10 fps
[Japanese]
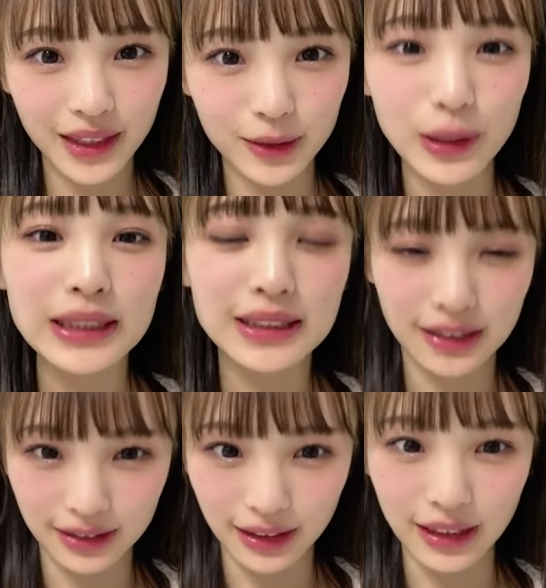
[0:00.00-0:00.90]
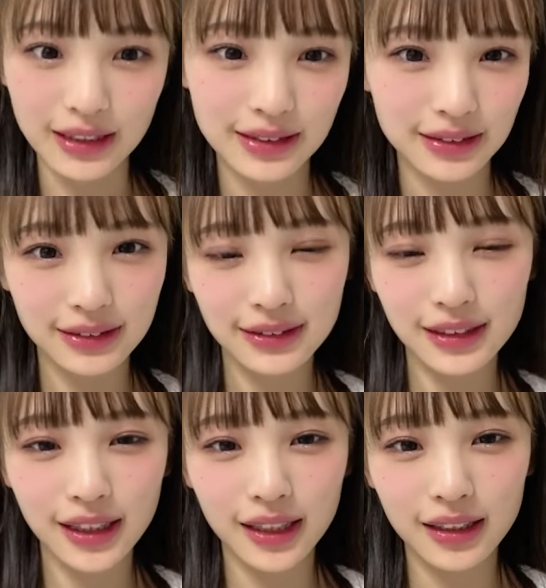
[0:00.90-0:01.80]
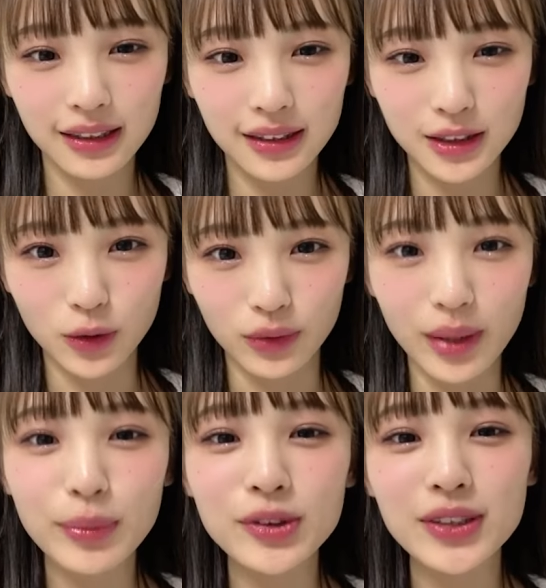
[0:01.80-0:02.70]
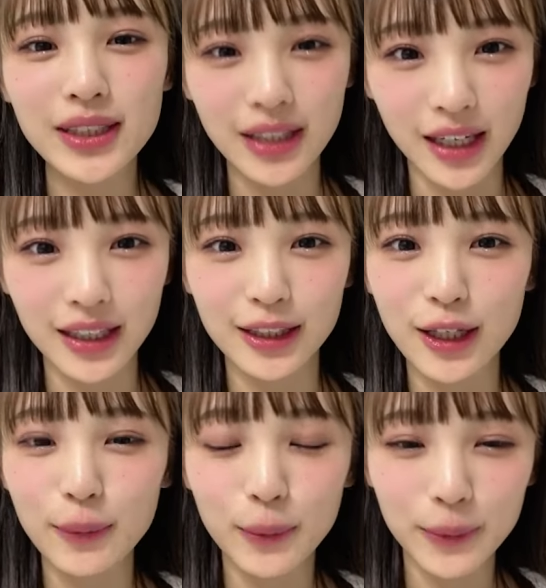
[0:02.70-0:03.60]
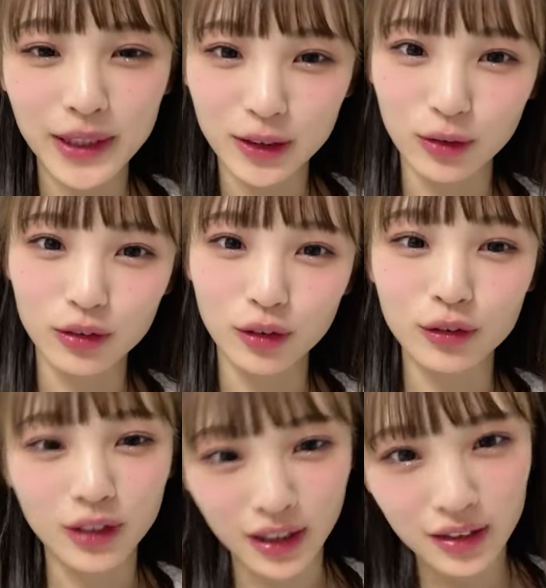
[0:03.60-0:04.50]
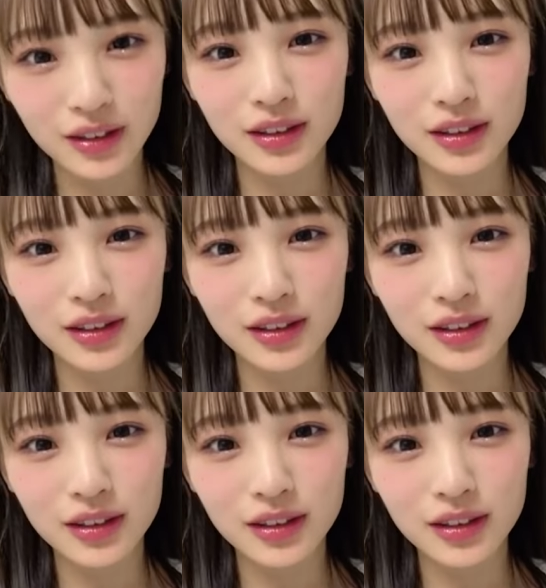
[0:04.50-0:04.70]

嬉しかったです眠ってた NMB の曲が